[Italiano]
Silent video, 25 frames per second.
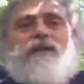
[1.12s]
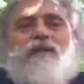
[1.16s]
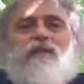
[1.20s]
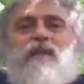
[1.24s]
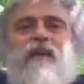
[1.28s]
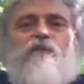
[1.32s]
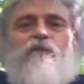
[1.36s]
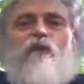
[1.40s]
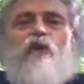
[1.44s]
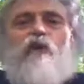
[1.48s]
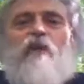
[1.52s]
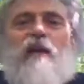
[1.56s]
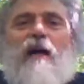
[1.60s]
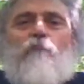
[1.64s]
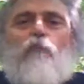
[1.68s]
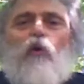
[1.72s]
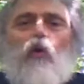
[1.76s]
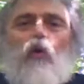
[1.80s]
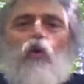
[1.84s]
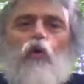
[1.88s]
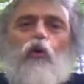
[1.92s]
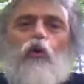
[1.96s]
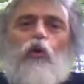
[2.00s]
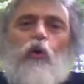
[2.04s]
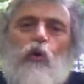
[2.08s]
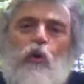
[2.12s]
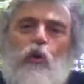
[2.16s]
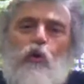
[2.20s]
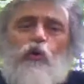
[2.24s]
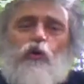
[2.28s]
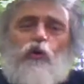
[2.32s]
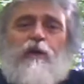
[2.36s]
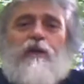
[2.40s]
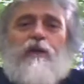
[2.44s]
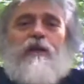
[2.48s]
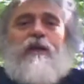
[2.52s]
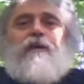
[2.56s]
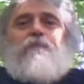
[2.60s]
Se vogliamo
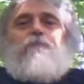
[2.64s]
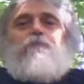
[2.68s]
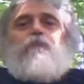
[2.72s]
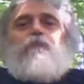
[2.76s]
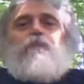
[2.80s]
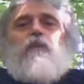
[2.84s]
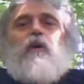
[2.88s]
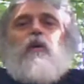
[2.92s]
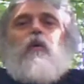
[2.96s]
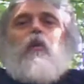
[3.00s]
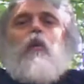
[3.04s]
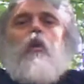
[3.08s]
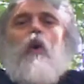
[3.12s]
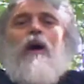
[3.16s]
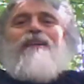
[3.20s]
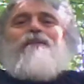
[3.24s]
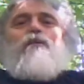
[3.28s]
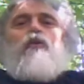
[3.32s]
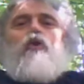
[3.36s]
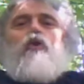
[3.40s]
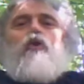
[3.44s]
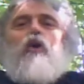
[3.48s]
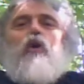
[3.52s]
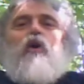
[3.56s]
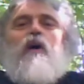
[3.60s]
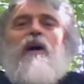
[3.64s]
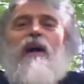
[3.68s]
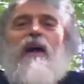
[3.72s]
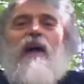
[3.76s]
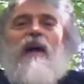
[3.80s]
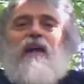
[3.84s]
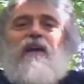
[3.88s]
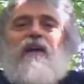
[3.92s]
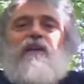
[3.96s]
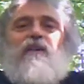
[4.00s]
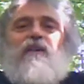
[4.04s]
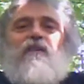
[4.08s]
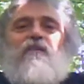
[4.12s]
conoscere quanto
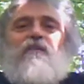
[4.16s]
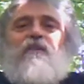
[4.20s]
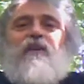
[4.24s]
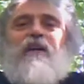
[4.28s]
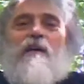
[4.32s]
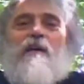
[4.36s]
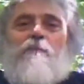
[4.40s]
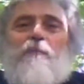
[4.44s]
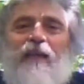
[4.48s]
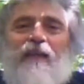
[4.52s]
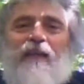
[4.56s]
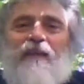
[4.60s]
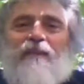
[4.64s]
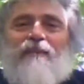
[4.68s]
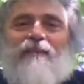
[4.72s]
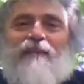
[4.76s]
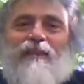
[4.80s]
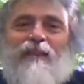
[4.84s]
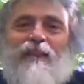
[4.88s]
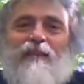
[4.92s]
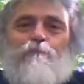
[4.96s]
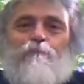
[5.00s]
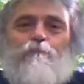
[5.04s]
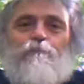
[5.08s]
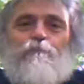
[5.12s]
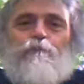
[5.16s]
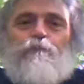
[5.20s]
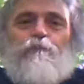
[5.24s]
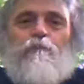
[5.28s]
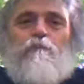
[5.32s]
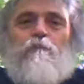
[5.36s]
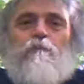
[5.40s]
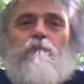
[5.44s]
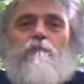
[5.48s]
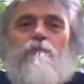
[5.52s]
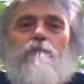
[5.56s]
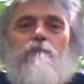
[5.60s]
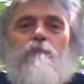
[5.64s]
è veramente
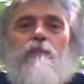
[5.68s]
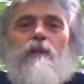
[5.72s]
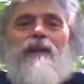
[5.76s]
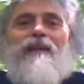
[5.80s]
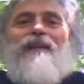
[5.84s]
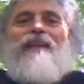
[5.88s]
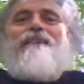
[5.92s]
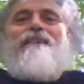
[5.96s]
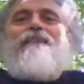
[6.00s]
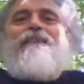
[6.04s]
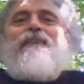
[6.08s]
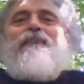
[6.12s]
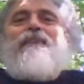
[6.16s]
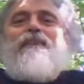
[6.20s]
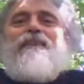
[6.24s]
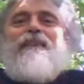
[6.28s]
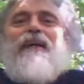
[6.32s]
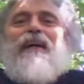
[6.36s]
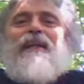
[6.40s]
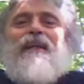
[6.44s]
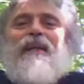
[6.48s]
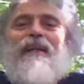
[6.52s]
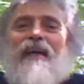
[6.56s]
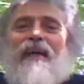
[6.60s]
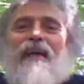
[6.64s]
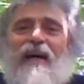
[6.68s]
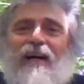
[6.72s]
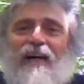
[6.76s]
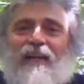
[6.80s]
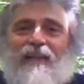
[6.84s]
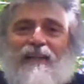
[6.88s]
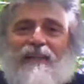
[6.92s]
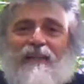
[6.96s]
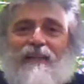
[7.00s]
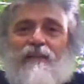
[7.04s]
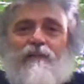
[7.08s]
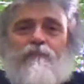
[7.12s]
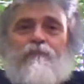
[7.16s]
l'entità
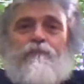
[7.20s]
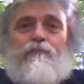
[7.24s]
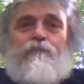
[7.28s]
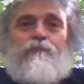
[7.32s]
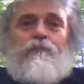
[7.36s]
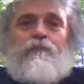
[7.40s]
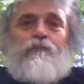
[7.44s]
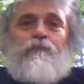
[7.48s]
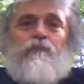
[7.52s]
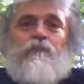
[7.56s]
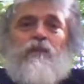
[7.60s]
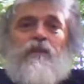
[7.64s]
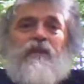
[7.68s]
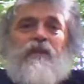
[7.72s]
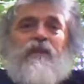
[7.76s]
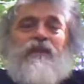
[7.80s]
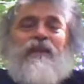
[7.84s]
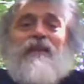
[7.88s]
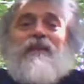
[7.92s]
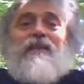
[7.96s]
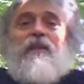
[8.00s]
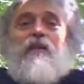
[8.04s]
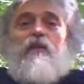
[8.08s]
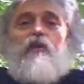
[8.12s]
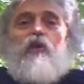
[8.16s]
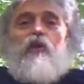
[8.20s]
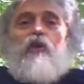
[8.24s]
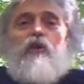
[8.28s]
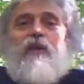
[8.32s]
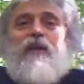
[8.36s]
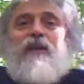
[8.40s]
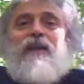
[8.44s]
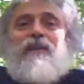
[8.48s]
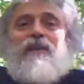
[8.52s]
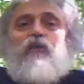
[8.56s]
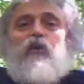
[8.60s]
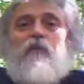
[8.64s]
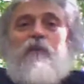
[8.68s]
reale della
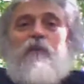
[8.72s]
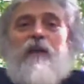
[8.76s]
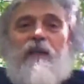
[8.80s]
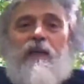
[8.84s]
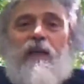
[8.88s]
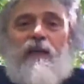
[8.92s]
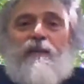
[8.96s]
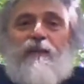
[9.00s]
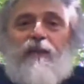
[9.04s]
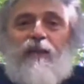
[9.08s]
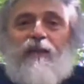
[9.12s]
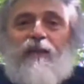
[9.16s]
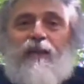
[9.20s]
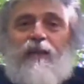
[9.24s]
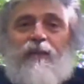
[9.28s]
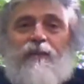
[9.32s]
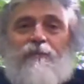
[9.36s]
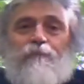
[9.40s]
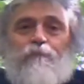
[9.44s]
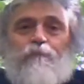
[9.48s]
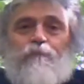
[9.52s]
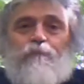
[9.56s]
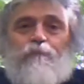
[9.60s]
sezione elettromagnetica,